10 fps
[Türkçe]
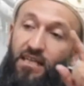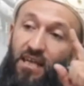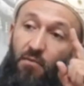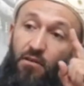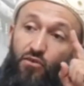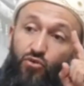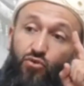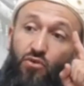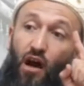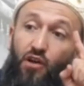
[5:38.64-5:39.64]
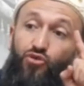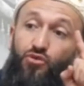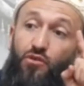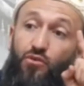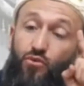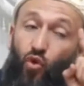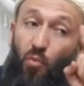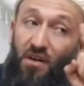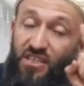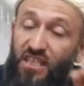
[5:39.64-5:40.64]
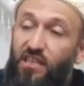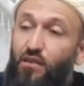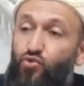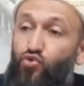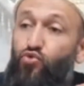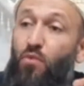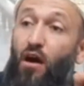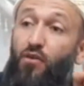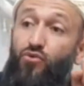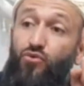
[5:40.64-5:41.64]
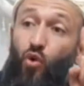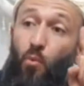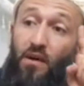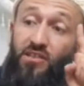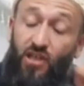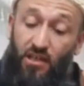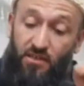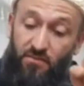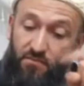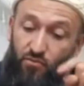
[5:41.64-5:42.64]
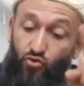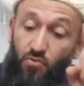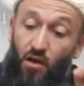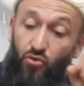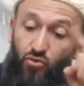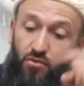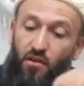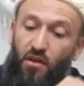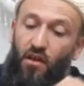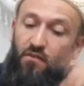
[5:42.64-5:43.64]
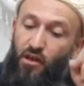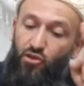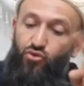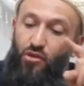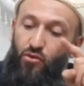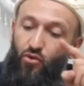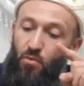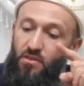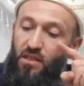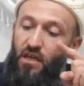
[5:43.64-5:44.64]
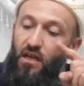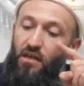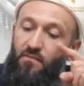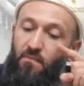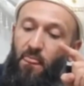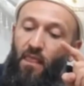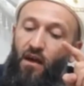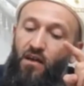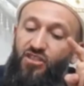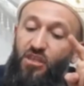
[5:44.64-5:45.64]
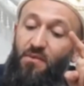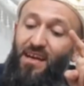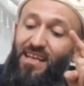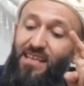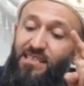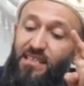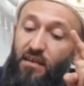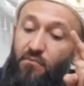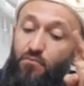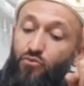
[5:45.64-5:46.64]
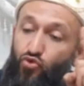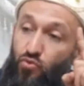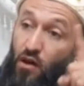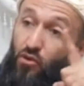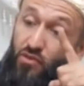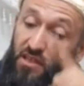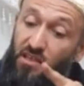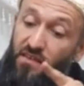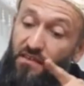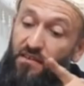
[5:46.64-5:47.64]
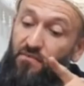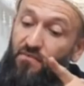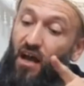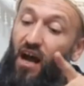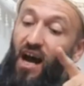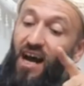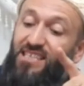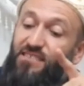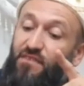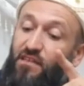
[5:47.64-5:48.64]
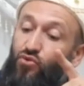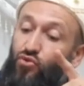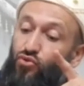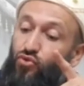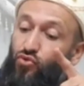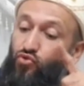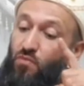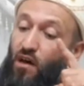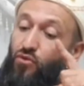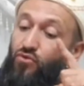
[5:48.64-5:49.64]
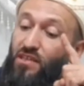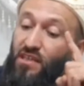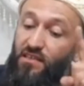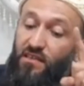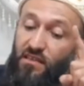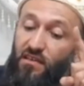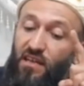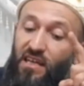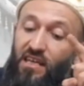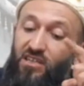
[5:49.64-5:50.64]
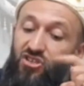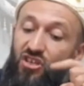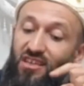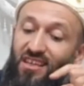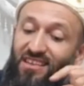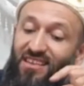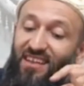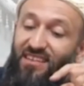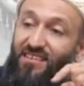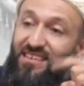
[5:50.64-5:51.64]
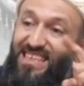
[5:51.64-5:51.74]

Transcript: Kıyamet günü aşure günü kopacak. Cuma günü kopacak. Cuma günü ve aşure günü kopacak. Cebrail aleyhisselam cuma günü yaratıldı. Arş ve kürsü cuma günü yaratıldı. Cennetten